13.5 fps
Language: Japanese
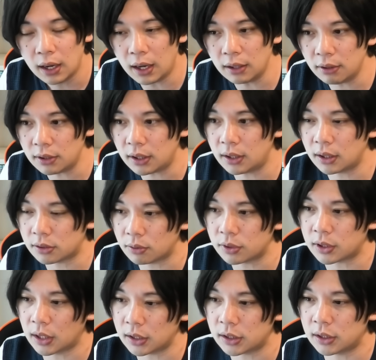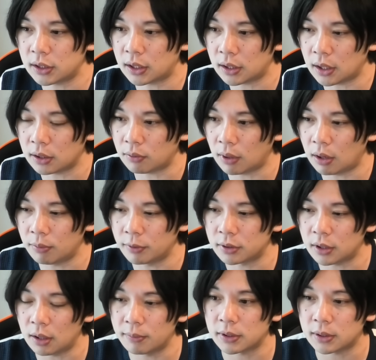あのあたりが少し怪しいかなとは思っ
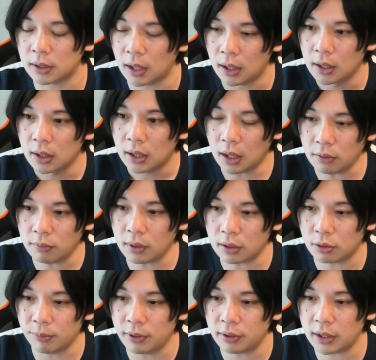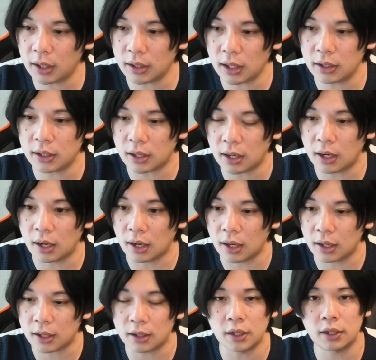ていますね。あとは止める気がないなら、
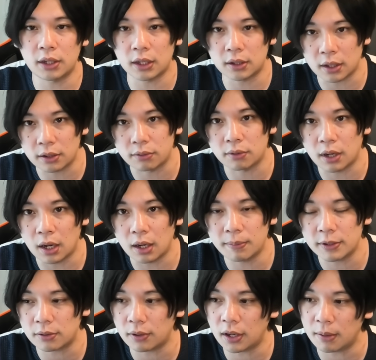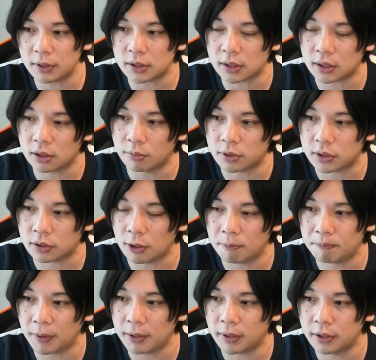えー、金木だったりとか、まあ、その辺まで遡っちゃうといっ
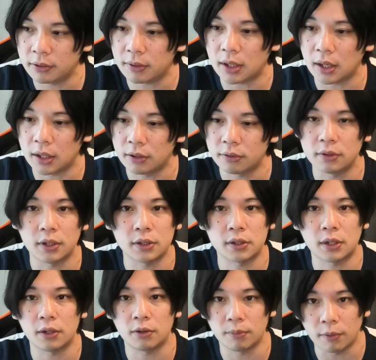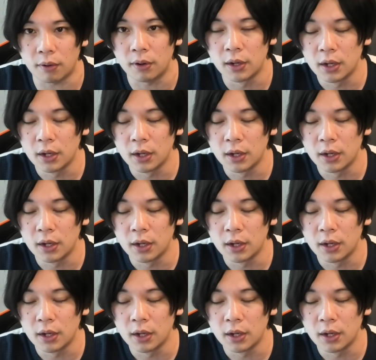ぱいはいるはいるんですけれども、